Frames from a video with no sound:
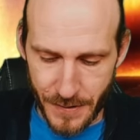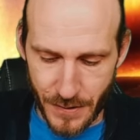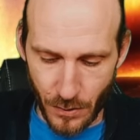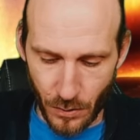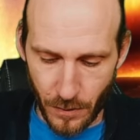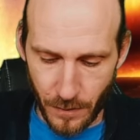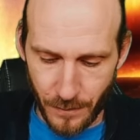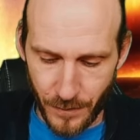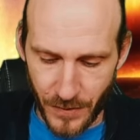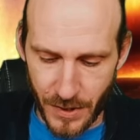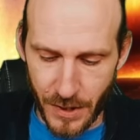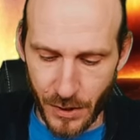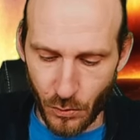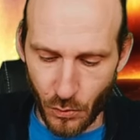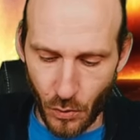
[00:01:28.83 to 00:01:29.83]
So,
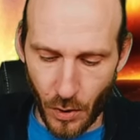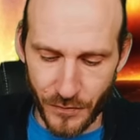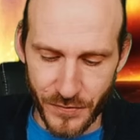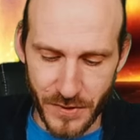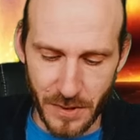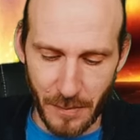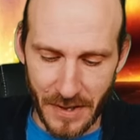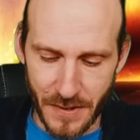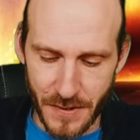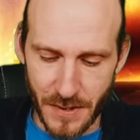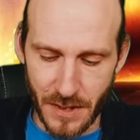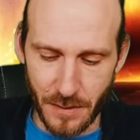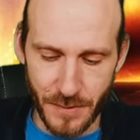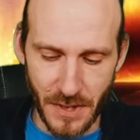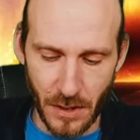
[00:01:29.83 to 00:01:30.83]
Hero of the
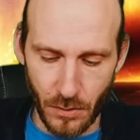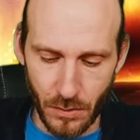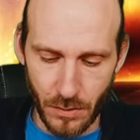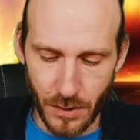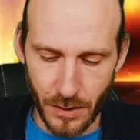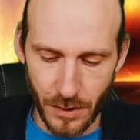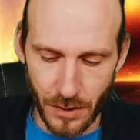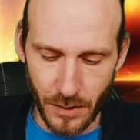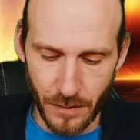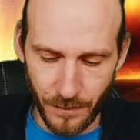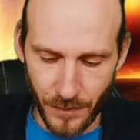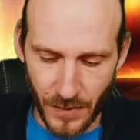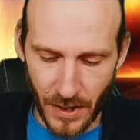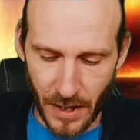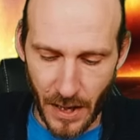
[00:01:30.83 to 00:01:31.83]
gibt es auch,
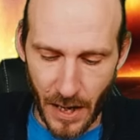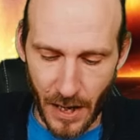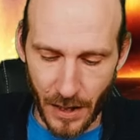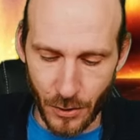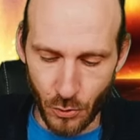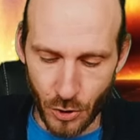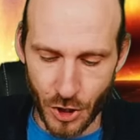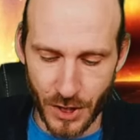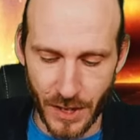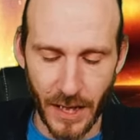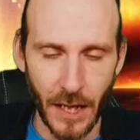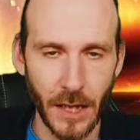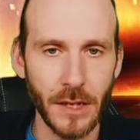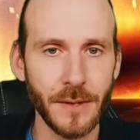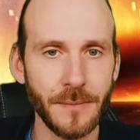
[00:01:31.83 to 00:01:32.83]
ne?
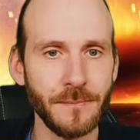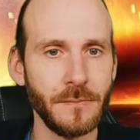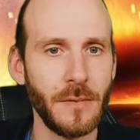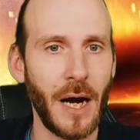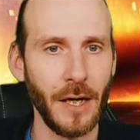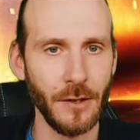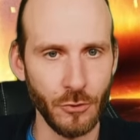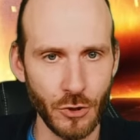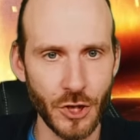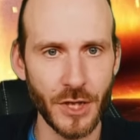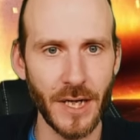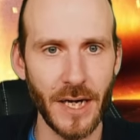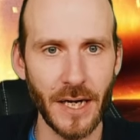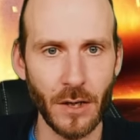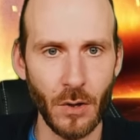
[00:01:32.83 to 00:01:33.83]
Anushka.
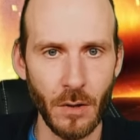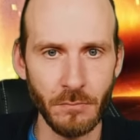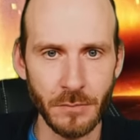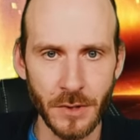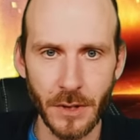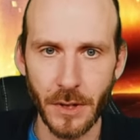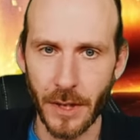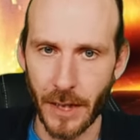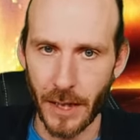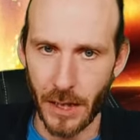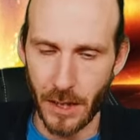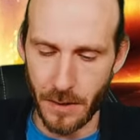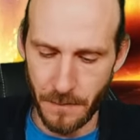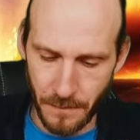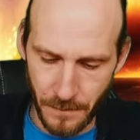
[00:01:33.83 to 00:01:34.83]
Anushka kommt,
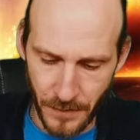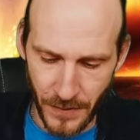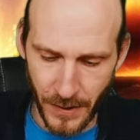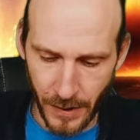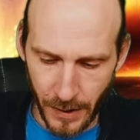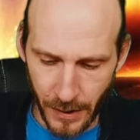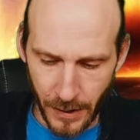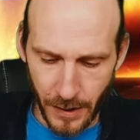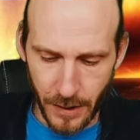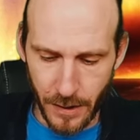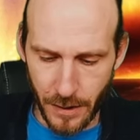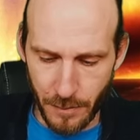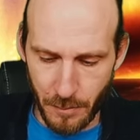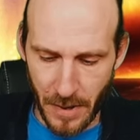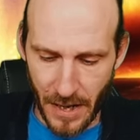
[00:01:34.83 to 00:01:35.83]
ja,
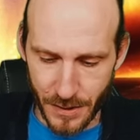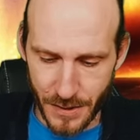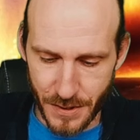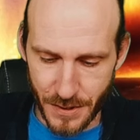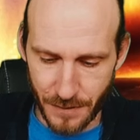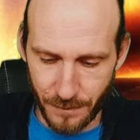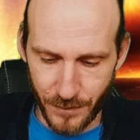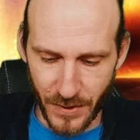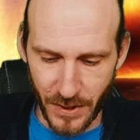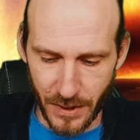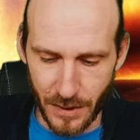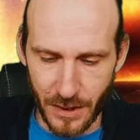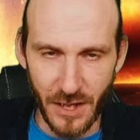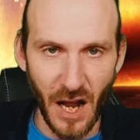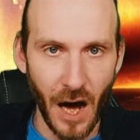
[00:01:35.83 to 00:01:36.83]
im März
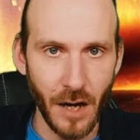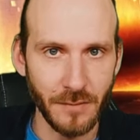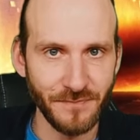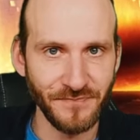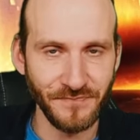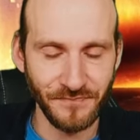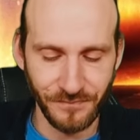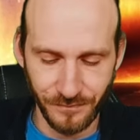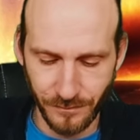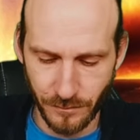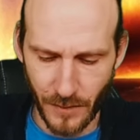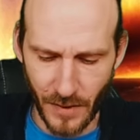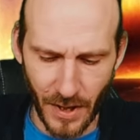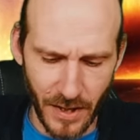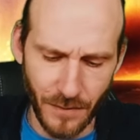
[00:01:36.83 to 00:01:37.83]
in Lila.
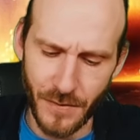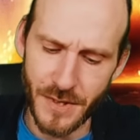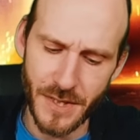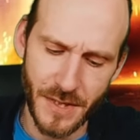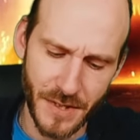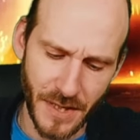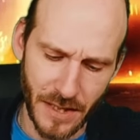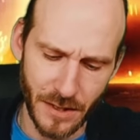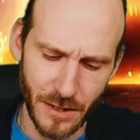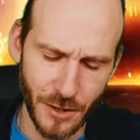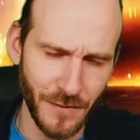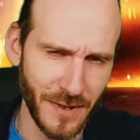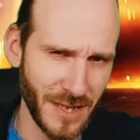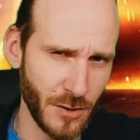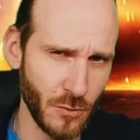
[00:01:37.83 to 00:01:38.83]
Ich weiß jetzt gerade
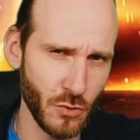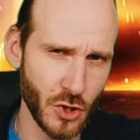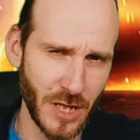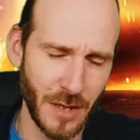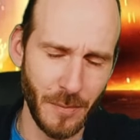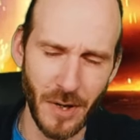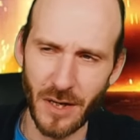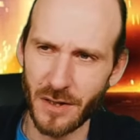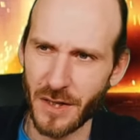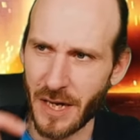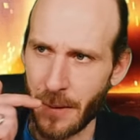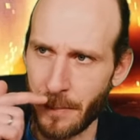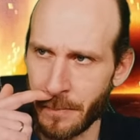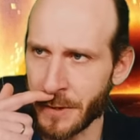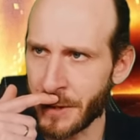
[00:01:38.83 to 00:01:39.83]
nicht, was Anushka macht.
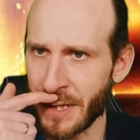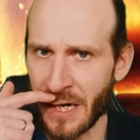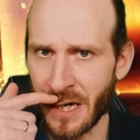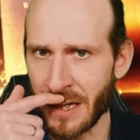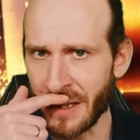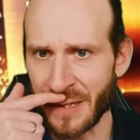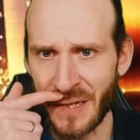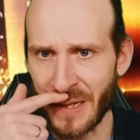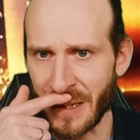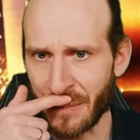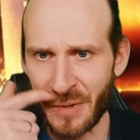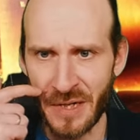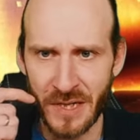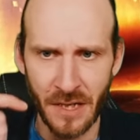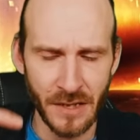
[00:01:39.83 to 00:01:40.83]
Ich habe mich da in der
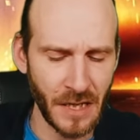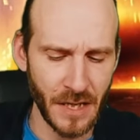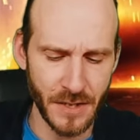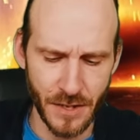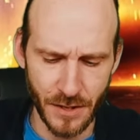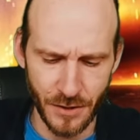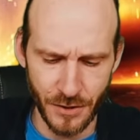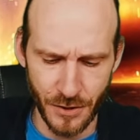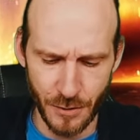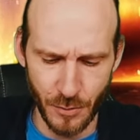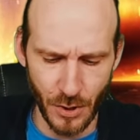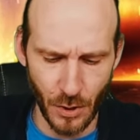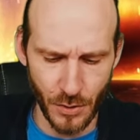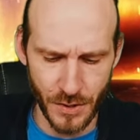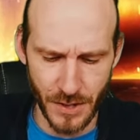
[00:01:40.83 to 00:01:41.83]
Beta tatsächlich nicht
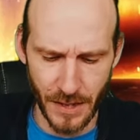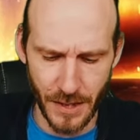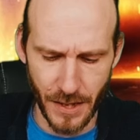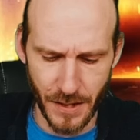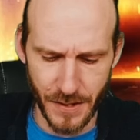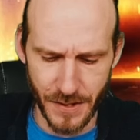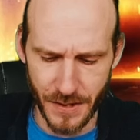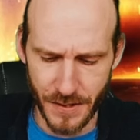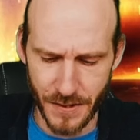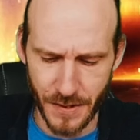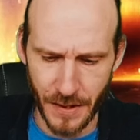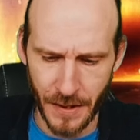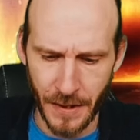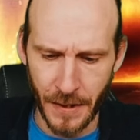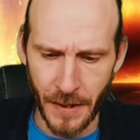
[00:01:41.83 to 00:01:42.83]
mit auseinandergesetzt.
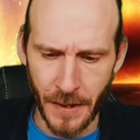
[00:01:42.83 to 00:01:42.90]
